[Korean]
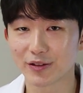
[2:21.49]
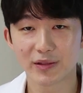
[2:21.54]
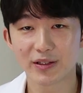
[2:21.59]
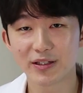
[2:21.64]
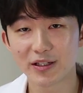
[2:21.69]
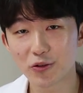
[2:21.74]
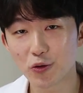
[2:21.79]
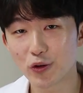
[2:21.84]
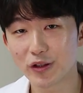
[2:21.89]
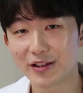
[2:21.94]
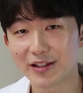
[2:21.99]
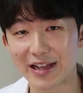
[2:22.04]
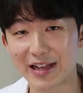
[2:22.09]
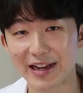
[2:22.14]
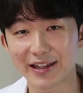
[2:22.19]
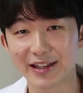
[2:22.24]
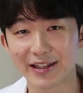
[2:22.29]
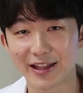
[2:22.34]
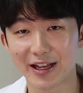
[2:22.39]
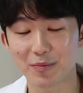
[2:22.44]
드시고 있는
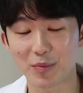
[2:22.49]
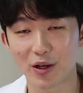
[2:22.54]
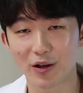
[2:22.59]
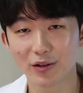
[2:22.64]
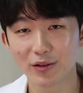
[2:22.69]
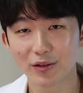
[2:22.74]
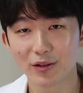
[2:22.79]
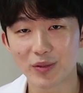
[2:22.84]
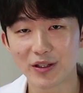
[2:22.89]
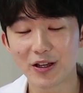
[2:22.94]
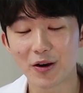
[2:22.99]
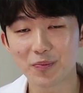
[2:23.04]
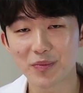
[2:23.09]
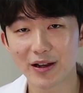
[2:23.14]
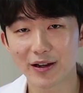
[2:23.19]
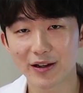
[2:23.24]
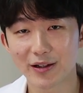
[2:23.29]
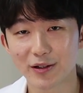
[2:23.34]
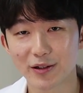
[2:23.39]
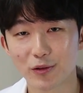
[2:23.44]
약이 있다면
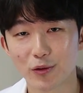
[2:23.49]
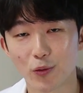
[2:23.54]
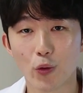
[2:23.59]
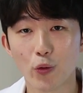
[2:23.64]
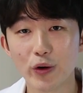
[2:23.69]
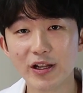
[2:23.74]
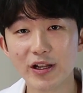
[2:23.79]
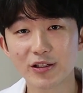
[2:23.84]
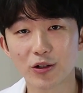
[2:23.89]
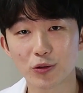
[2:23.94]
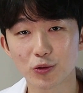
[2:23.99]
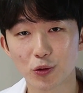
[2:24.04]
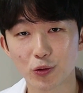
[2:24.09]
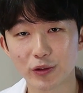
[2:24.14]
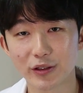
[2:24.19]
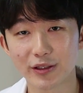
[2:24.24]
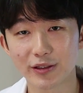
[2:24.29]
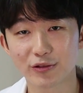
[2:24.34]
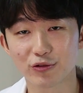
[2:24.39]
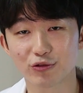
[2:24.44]
비염약을 오 일
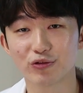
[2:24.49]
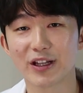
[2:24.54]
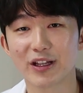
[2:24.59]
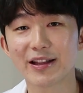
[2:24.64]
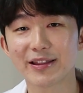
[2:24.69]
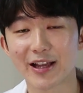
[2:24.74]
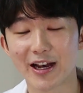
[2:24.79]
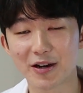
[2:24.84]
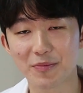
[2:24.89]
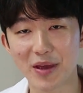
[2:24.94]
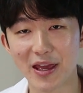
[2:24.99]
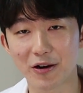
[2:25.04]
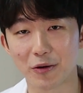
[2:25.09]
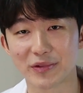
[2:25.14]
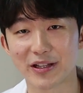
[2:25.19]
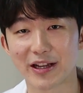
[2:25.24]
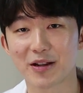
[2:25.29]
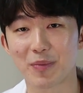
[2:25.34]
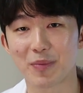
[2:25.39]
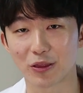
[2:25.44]
정도는 중단한 다음에
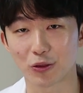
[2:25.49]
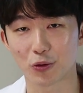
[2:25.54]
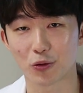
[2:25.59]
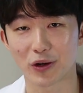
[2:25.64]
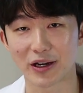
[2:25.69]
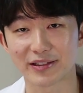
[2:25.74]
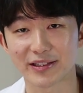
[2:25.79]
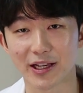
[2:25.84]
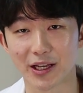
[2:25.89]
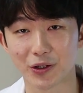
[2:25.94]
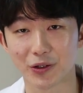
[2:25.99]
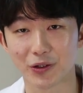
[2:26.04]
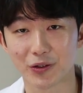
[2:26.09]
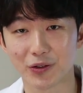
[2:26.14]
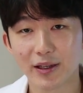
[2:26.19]
검사를 받도록 하세요.